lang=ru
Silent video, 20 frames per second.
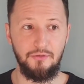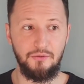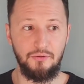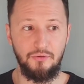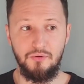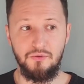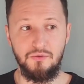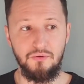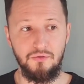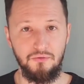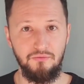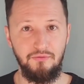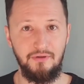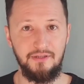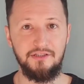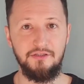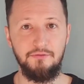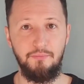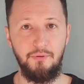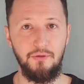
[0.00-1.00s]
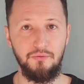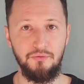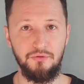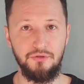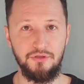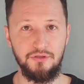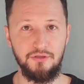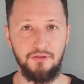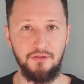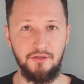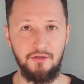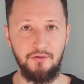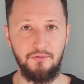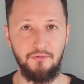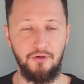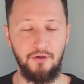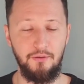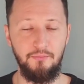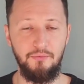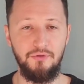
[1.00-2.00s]
то у вас не получится
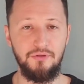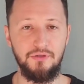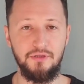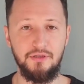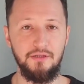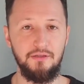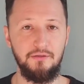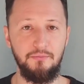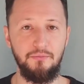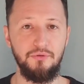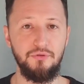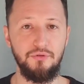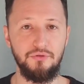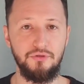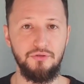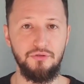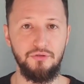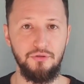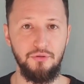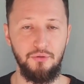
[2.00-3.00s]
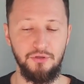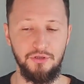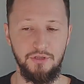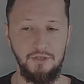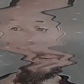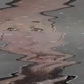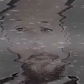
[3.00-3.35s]
никакой работы, и это будет очень сложно.